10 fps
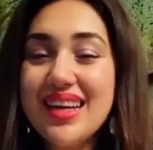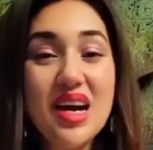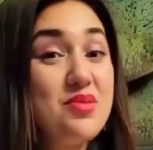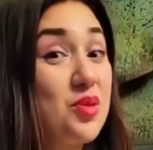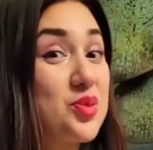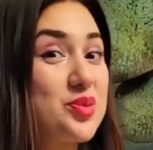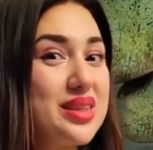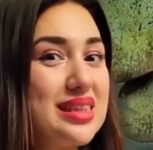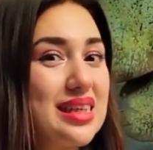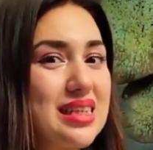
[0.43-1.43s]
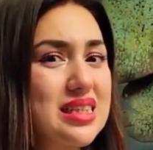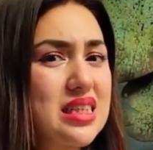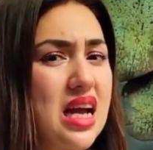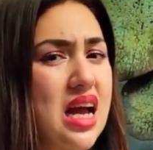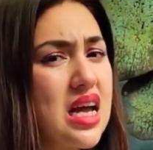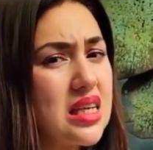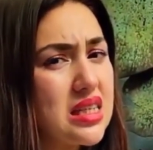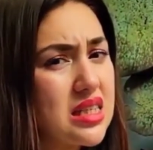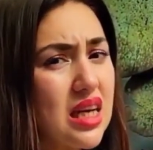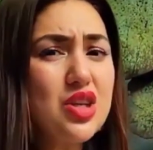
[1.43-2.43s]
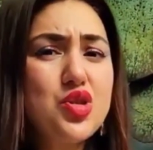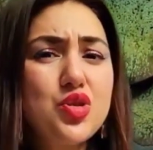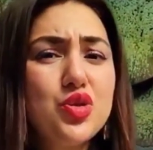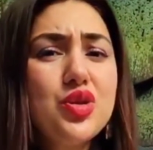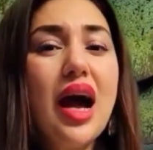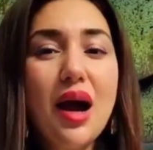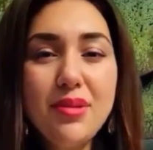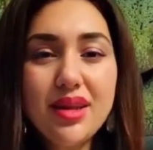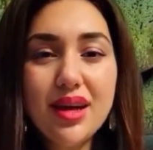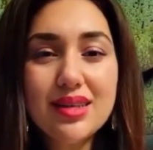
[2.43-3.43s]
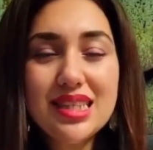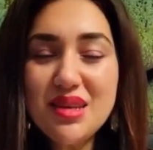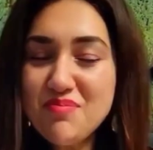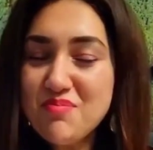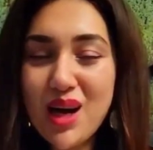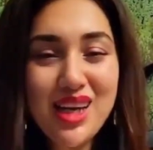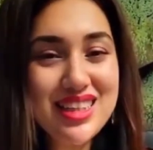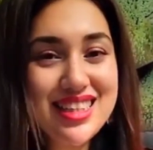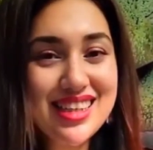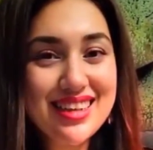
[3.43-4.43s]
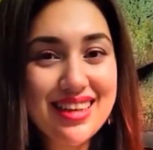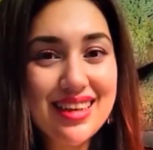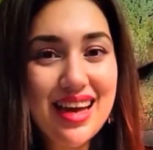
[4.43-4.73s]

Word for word: আমি বিশ্বাস চার জুন আমি থাকছি মালয়েশিয়াতে